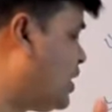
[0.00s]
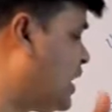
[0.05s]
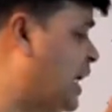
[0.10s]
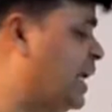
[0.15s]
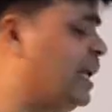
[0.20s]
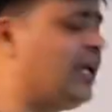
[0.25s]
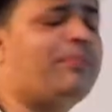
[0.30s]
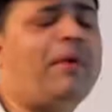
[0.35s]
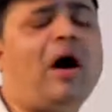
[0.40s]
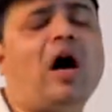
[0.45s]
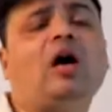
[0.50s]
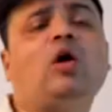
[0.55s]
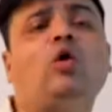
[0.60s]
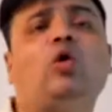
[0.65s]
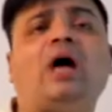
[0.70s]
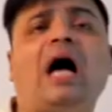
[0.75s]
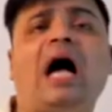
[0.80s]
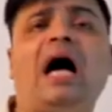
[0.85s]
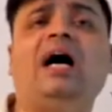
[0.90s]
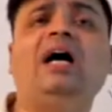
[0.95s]
का निर्माण
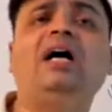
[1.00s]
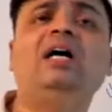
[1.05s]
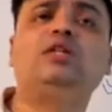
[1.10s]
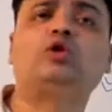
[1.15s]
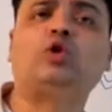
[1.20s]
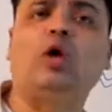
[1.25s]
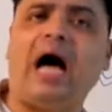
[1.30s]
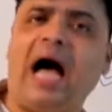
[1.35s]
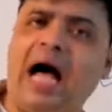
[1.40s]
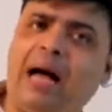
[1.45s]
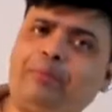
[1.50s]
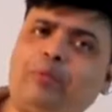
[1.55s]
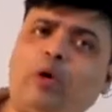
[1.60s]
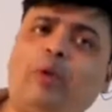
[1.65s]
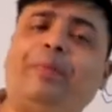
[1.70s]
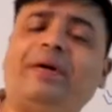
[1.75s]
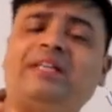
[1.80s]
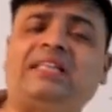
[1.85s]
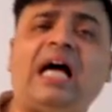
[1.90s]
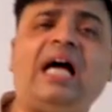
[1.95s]
होगा तो आपको
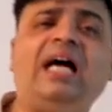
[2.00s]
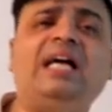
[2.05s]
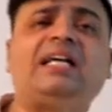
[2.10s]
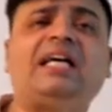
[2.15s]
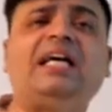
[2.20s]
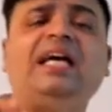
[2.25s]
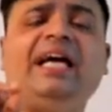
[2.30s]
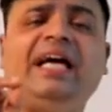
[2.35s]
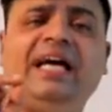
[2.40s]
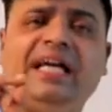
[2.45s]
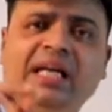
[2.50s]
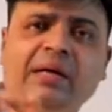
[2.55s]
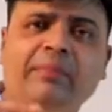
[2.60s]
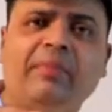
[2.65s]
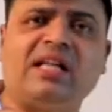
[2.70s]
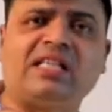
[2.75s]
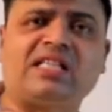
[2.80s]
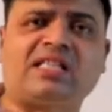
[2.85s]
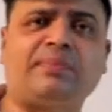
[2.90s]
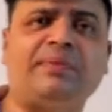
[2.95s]
पता है कि एनिमल्स